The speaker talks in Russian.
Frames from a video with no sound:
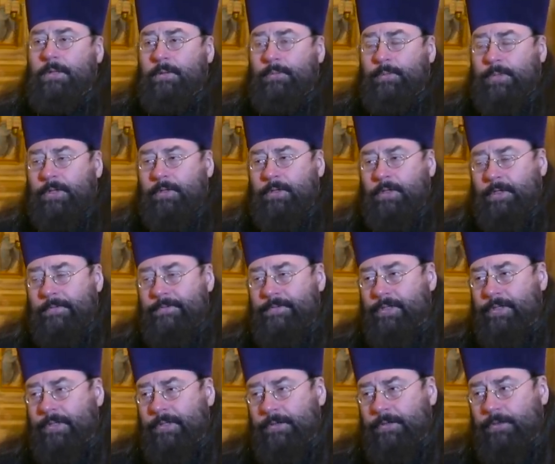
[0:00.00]

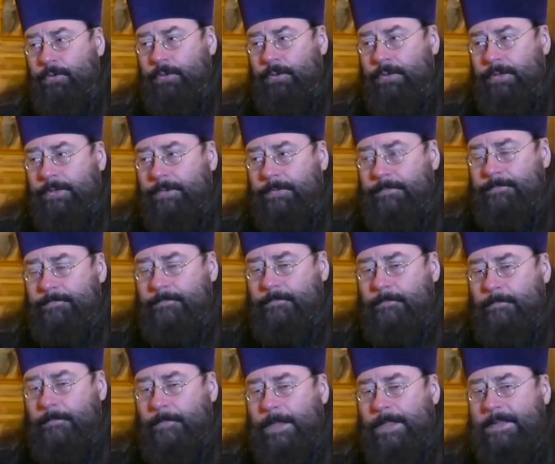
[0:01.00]
Проигравший дуэль
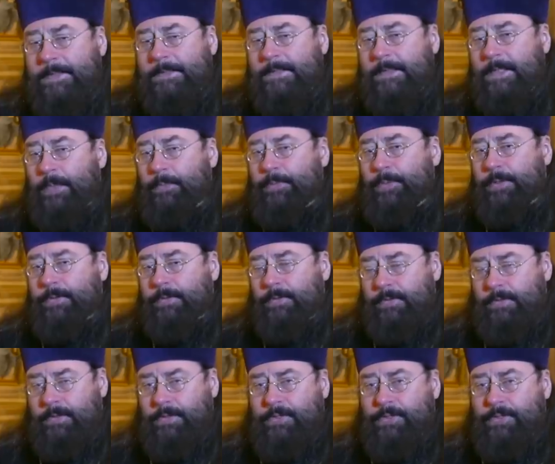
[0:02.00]
снайпер
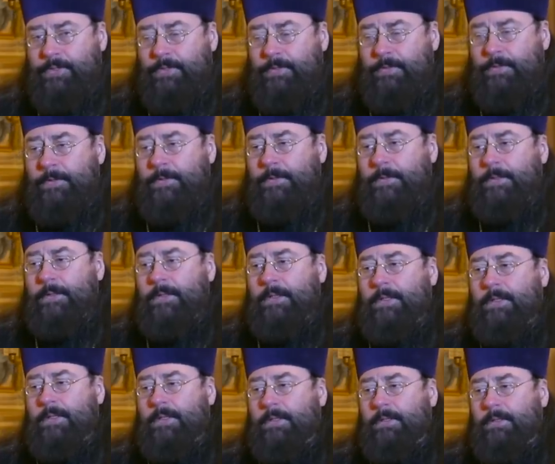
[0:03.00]
наш,
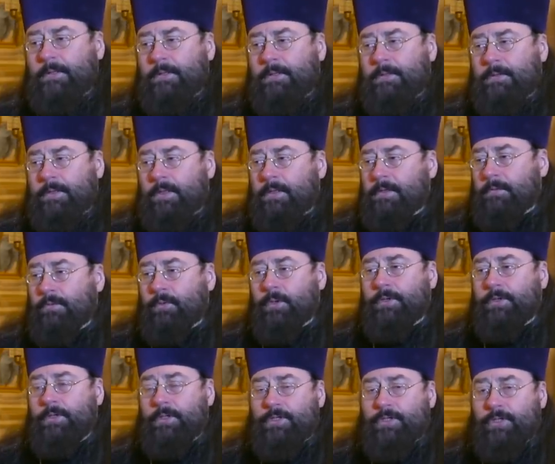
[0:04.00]
э, так его и
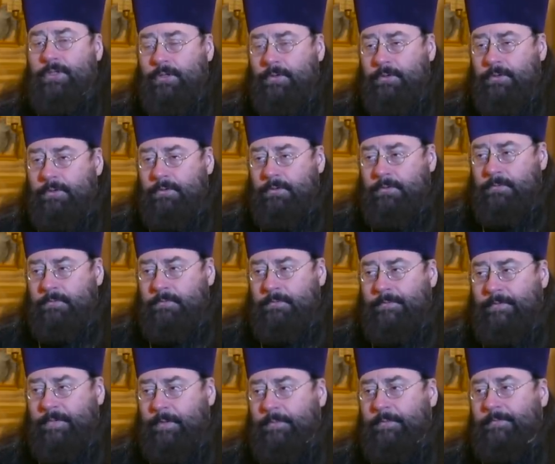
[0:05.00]
не нашли во
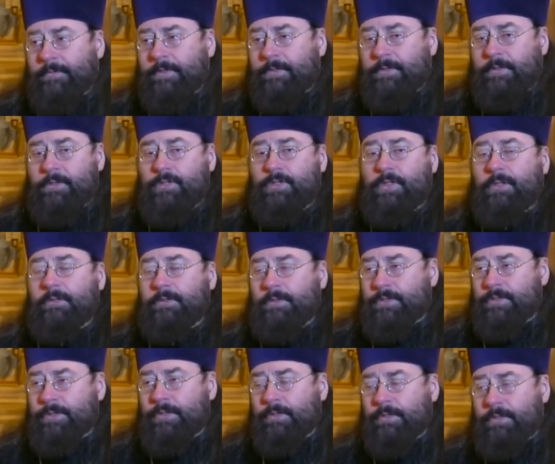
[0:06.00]
время войны, сейчас
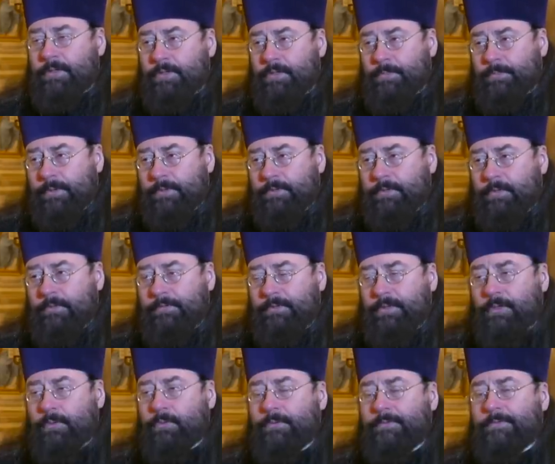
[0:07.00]
нашли наши
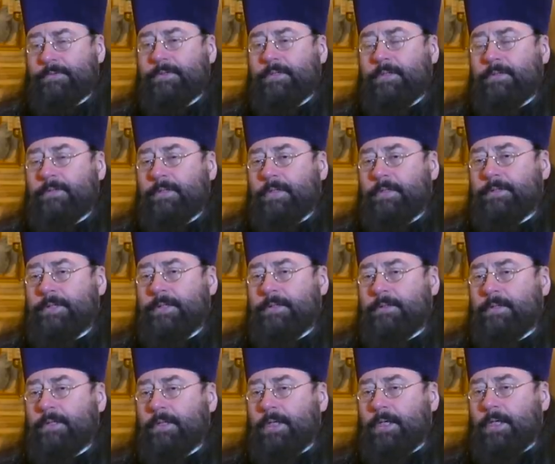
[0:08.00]
поисковики, университетский отряд.
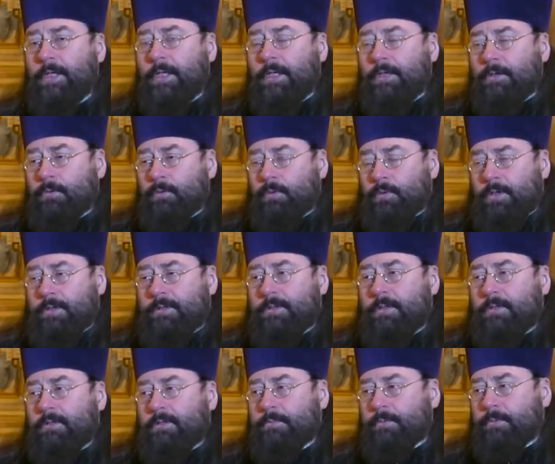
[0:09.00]
Ну,
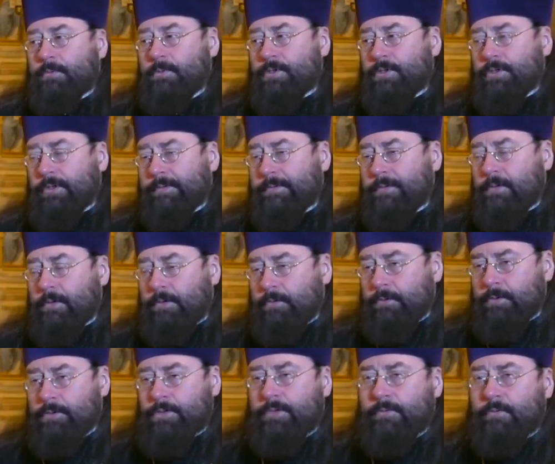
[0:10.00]
казалось бы, у человека,
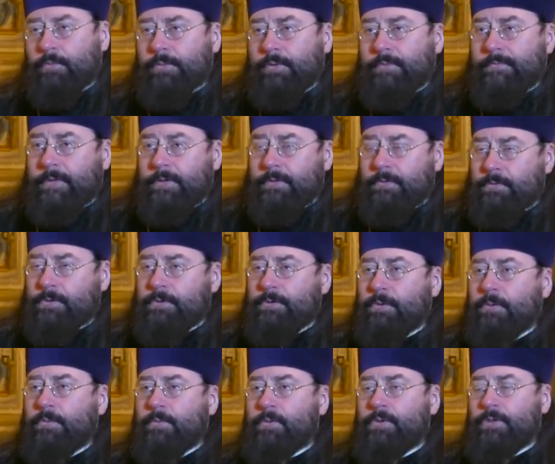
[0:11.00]
идущего убивать, ну
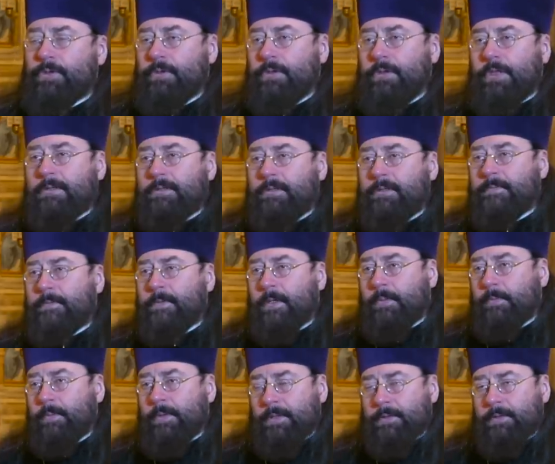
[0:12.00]
что он можно найти в
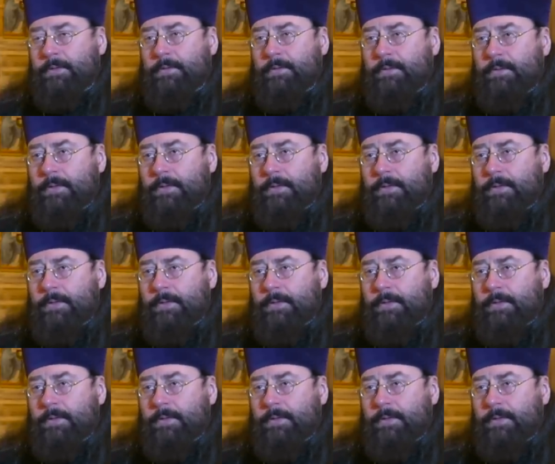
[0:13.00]
кармане?